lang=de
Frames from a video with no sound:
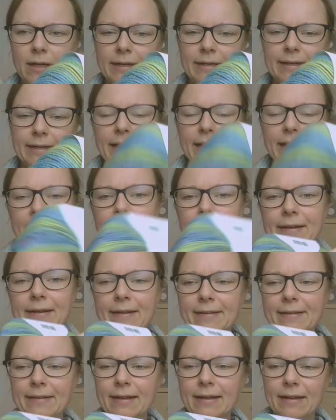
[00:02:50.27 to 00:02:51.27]
der
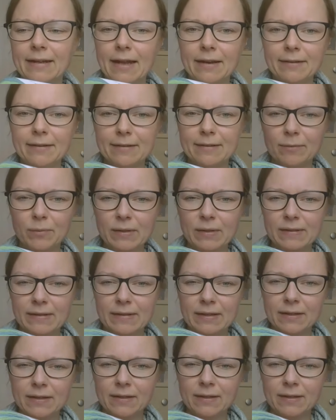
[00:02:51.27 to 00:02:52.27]
ist halt alles ein
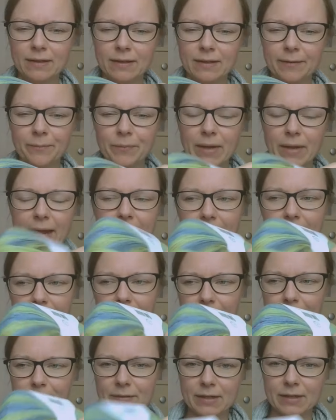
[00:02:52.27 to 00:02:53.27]
bisschen ähm, heller,
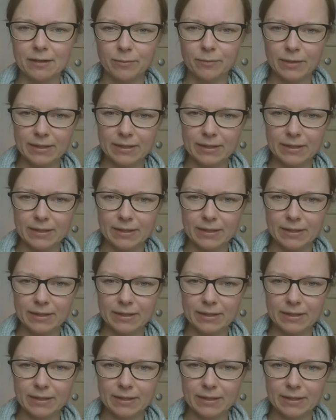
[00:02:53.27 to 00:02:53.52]
sage ich mal.